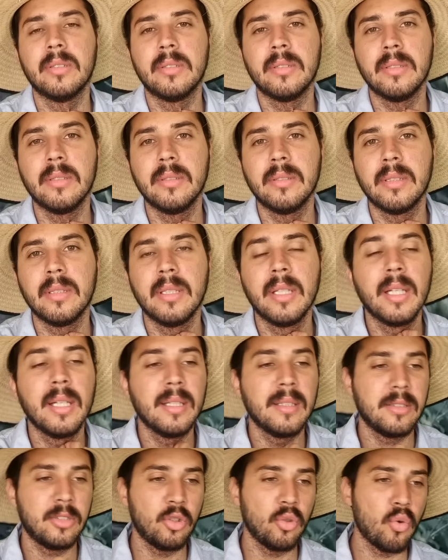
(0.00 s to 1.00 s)
assim, né?
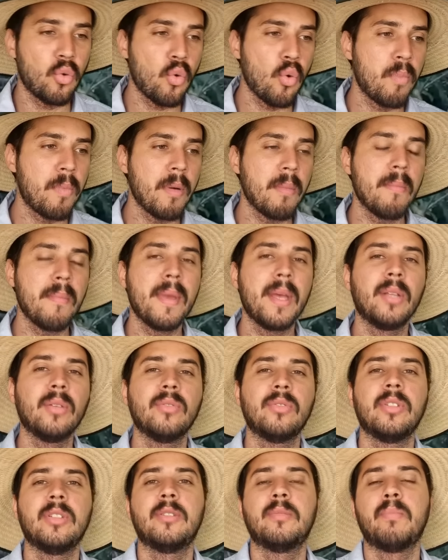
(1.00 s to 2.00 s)
Você ocupa
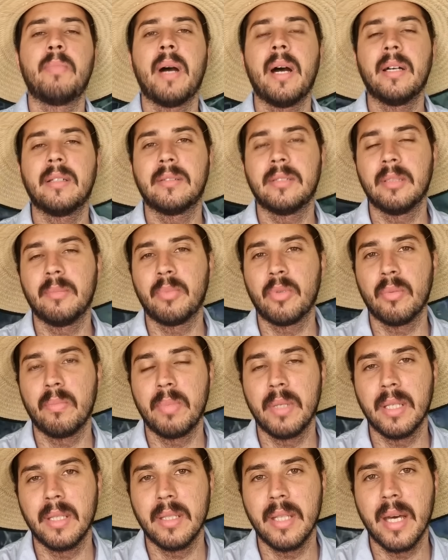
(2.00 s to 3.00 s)
menos espaço na
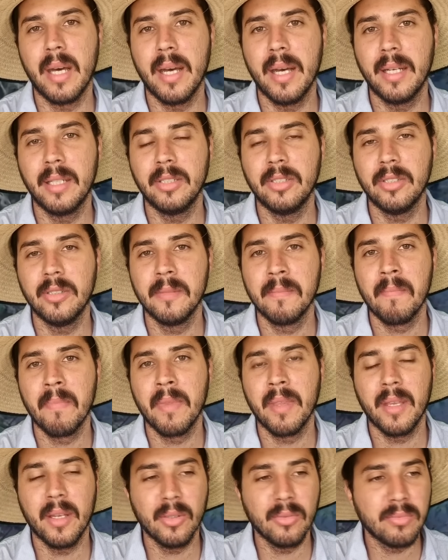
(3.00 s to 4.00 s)
propriedade.
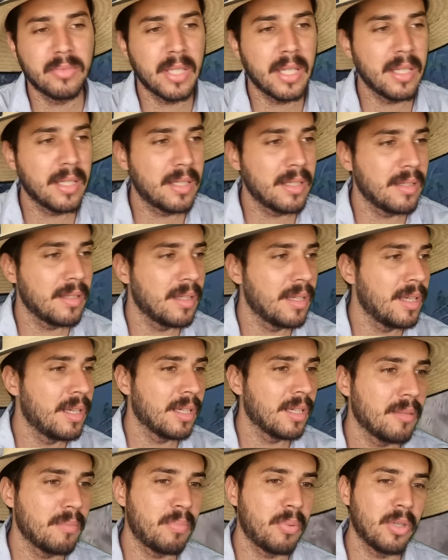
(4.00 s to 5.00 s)
É um trem que,
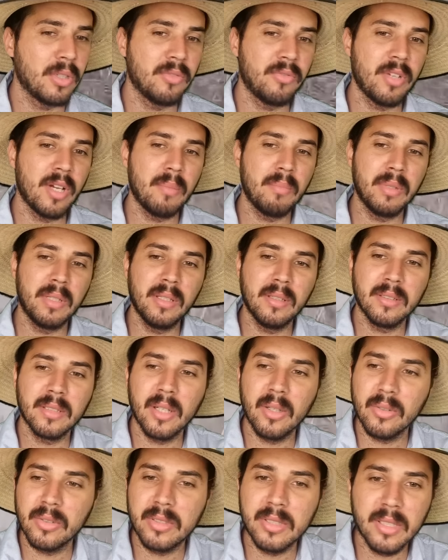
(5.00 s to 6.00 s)
que pode
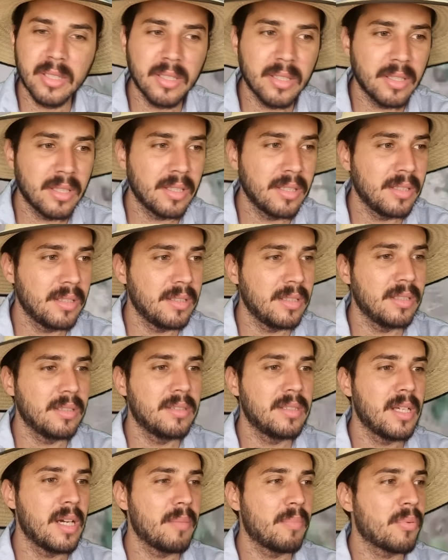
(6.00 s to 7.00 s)
viabilizar você é,
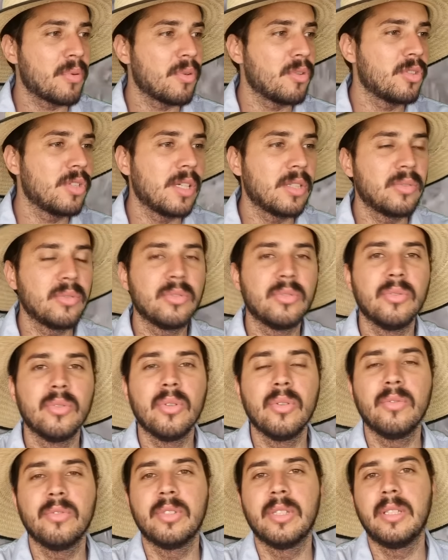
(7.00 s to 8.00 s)
iniciar projetos
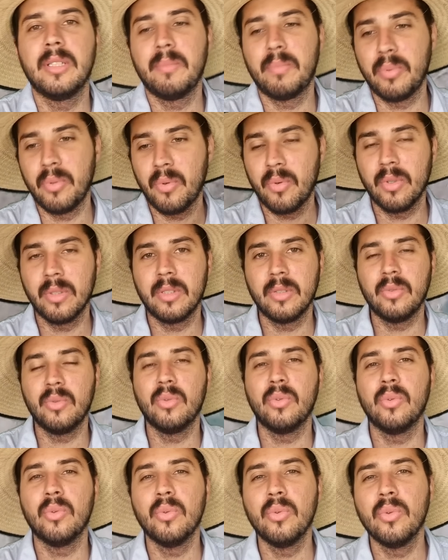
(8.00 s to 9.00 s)
novos ali por conta do
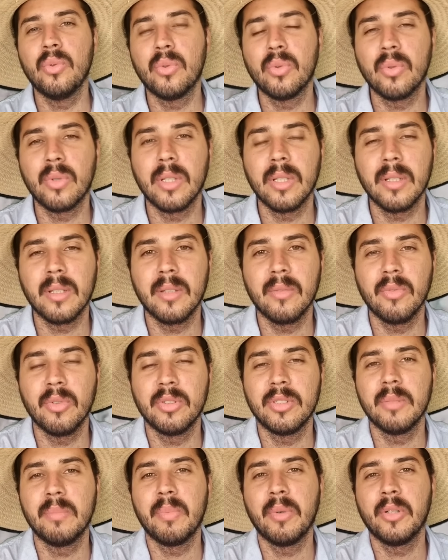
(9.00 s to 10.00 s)
lucro que, que
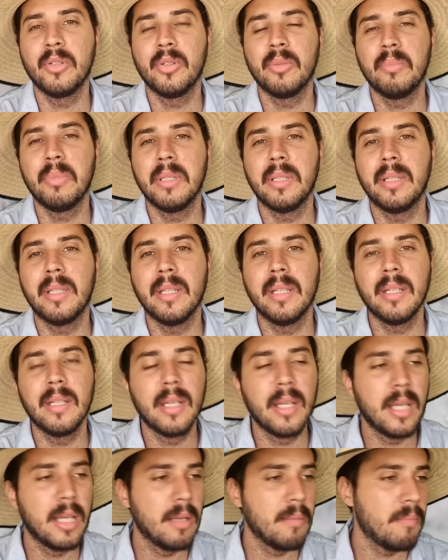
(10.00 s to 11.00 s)
você pode obter.
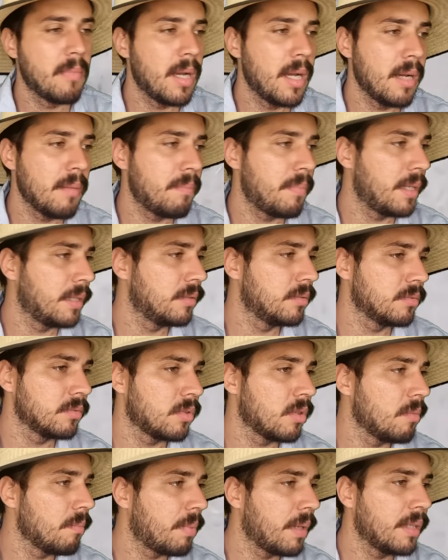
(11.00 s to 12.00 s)
Mas, rapaz, não
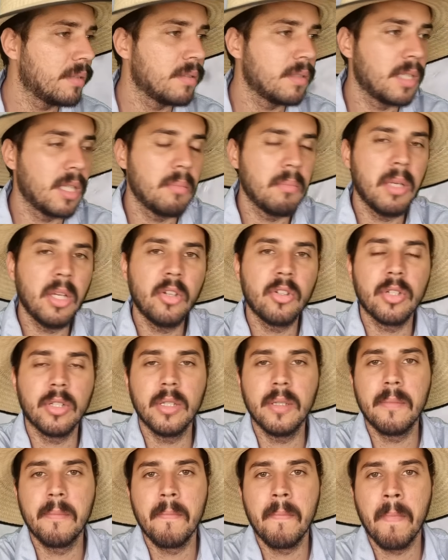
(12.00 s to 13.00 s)
compensa nem
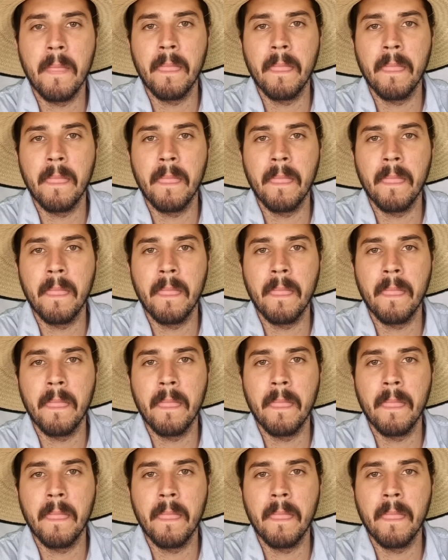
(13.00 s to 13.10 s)
mexer